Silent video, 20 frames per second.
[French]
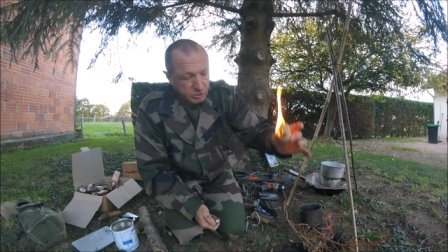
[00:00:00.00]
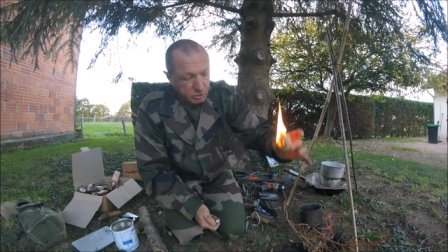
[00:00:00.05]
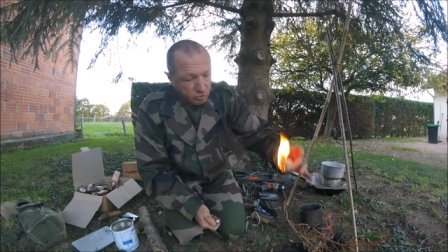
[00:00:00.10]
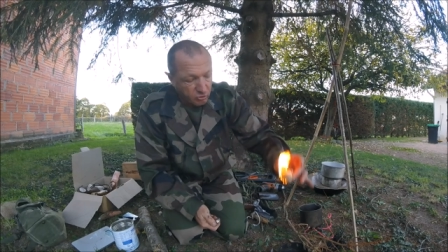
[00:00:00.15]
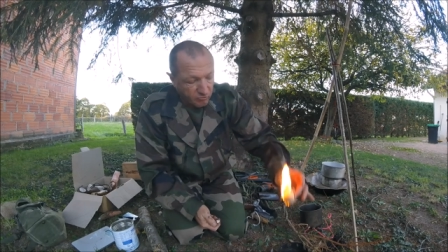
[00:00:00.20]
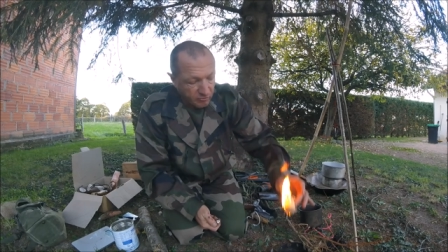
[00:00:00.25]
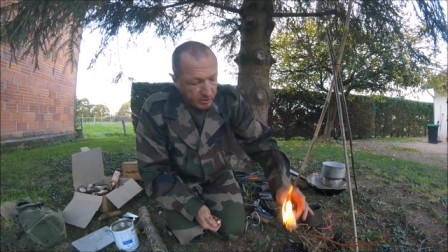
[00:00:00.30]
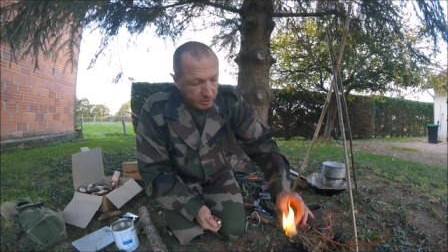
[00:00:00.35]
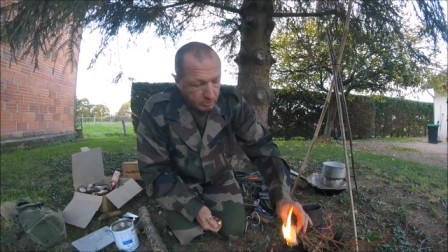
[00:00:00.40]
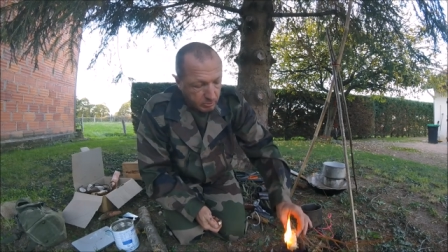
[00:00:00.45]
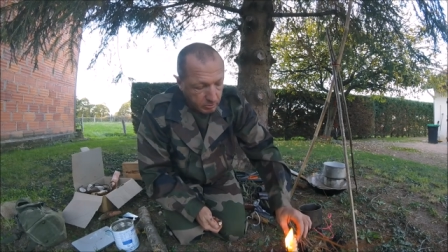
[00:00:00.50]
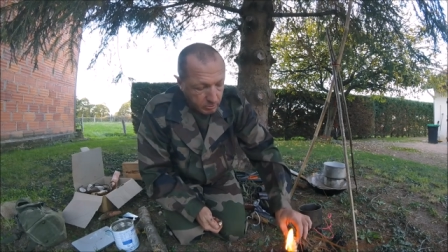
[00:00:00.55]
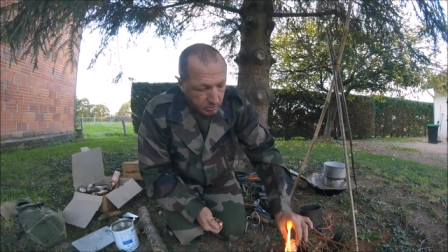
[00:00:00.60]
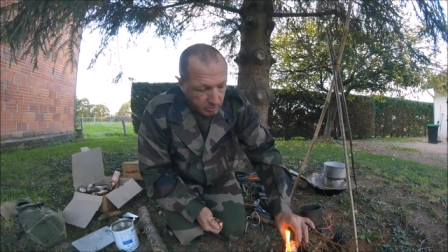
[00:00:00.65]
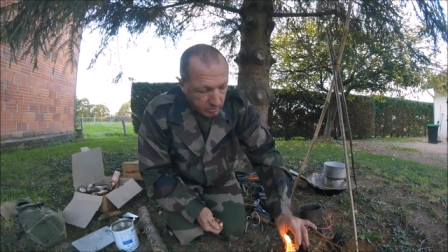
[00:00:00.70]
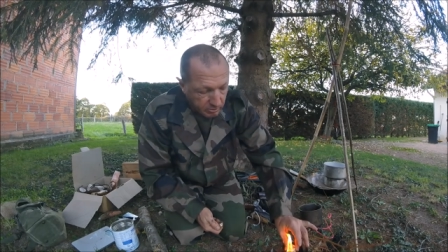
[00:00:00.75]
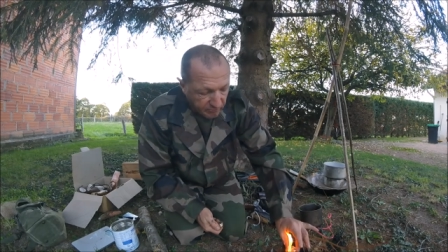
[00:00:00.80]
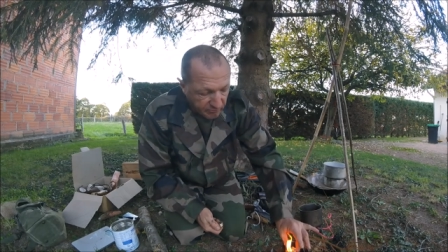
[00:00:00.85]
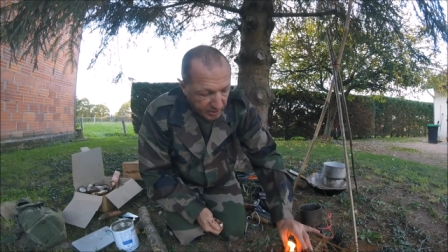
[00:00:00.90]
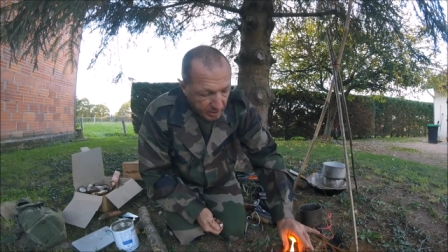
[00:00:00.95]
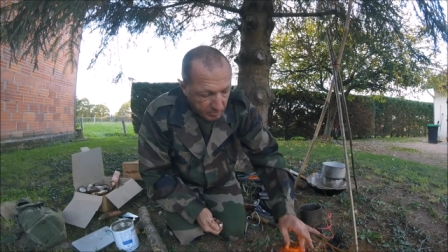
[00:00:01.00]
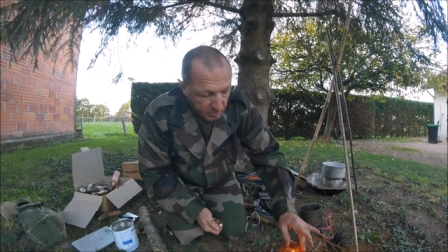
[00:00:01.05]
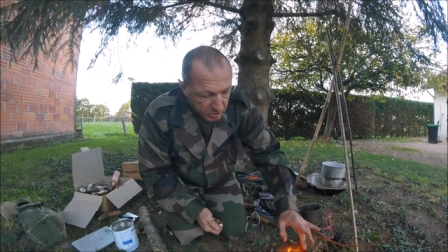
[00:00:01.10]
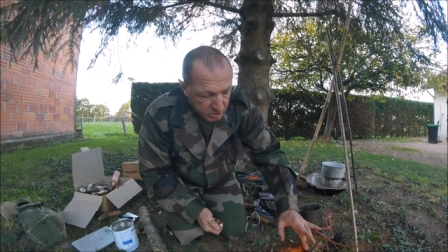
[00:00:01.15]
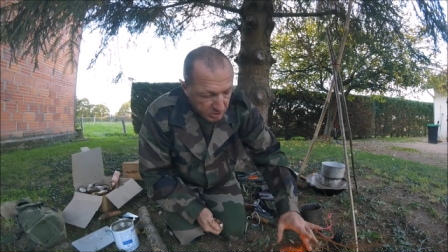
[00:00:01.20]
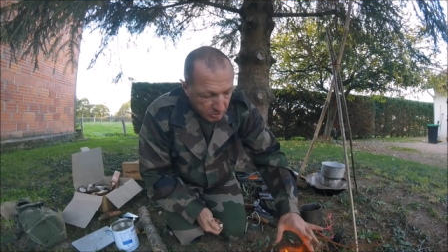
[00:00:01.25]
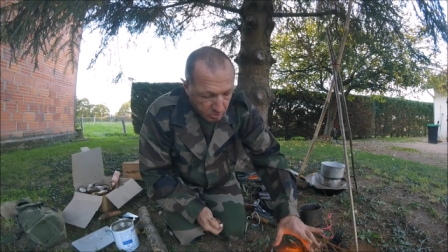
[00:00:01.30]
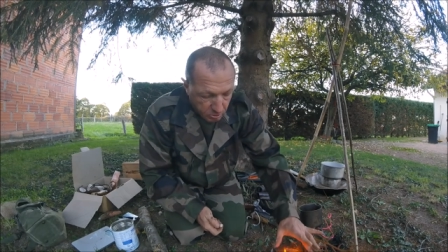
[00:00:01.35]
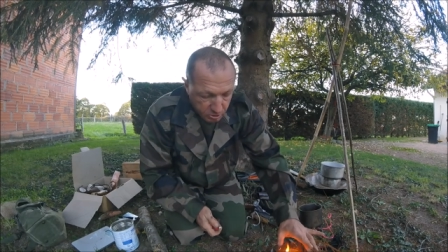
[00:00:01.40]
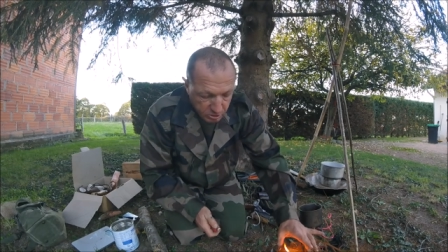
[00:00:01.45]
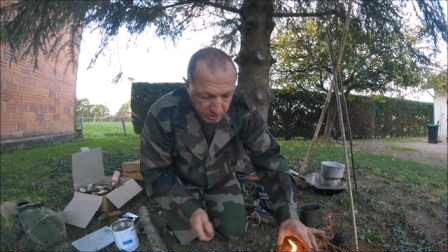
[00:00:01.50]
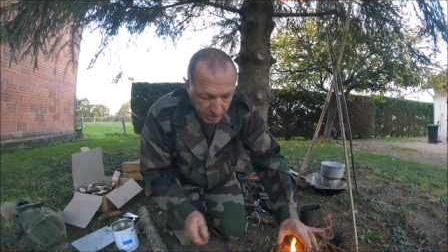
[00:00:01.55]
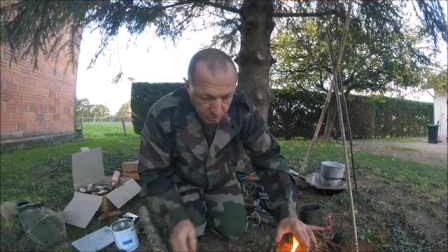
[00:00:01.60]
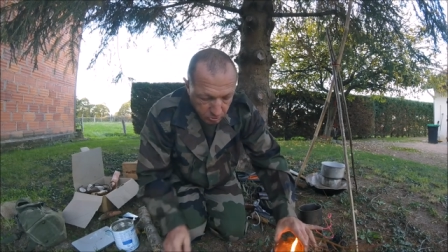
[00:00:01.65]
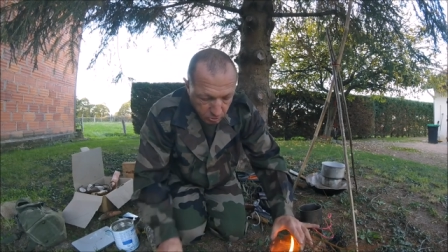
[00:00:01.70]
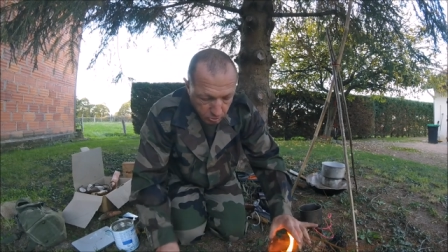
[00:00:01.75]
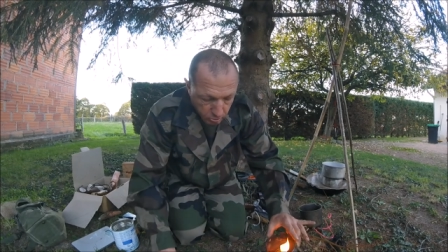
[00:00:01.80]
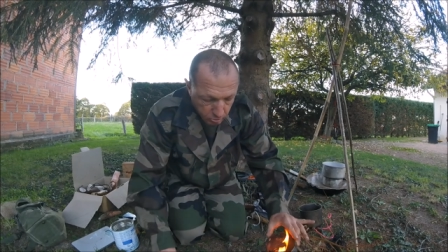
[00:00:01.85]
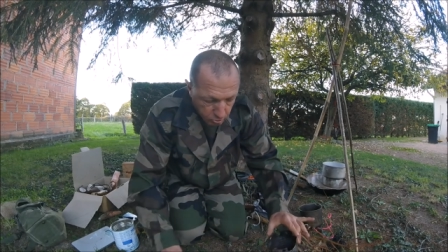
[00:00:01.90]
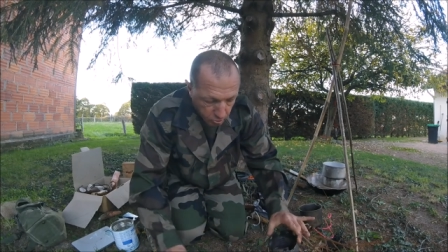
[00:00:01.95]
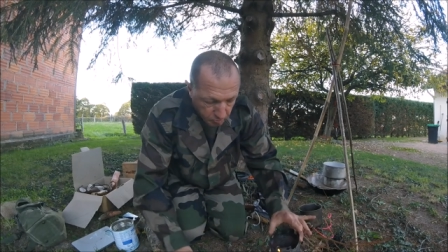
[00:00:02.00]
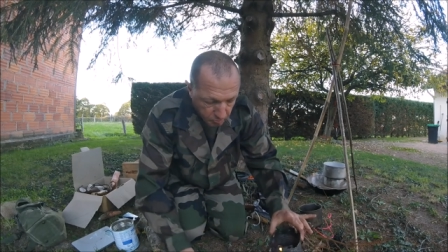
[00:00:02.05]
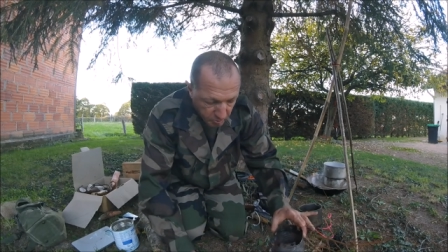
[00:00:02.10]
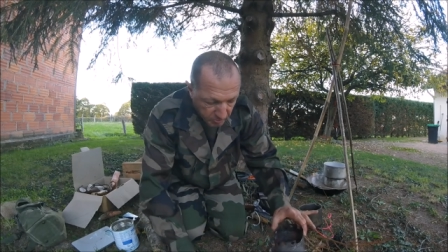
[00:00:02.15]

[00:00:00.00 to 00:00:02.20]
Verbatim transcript: j'ai trouvé que finalement c'est encore ce qu'il y a de,